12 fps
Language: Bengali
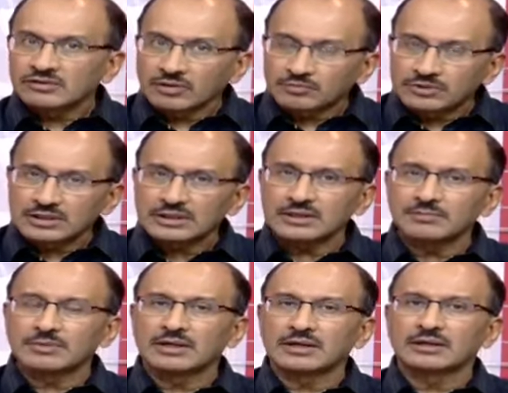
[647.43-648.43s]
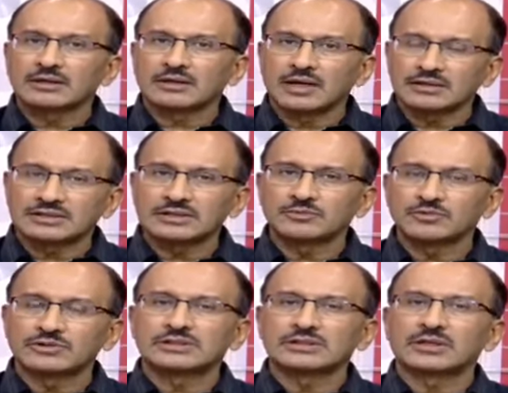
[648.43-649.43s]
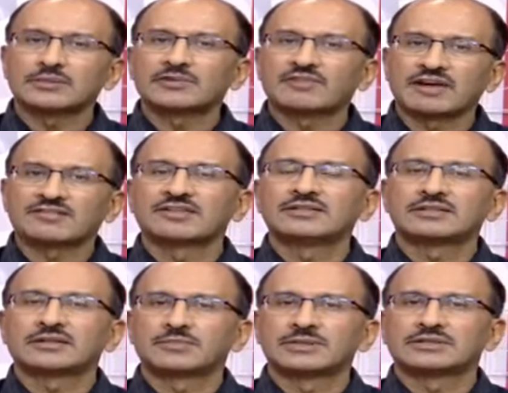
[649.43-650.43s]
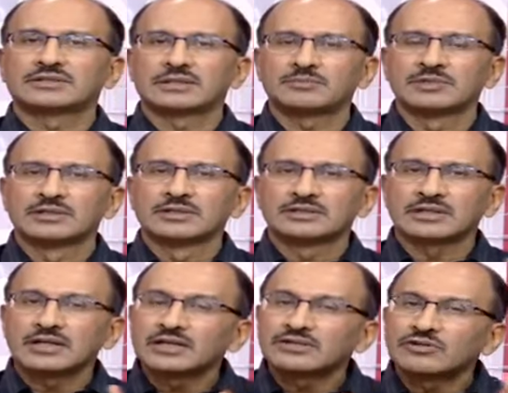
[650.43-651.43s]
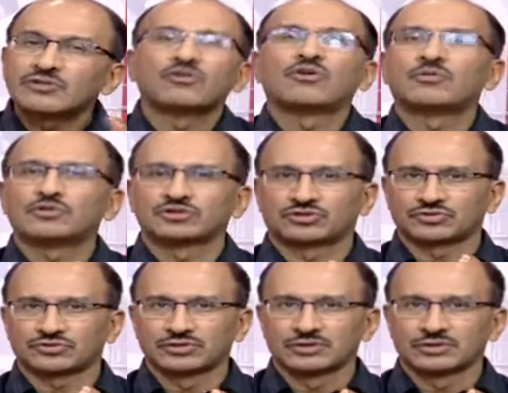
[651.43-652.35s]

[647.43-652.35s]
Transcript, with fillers: সবথেকে কাছের মধ্যে যেটা আমরা ভ্যাকসিন যেটা পেয়েছিলাম সেটা লেগেছিল ন বছর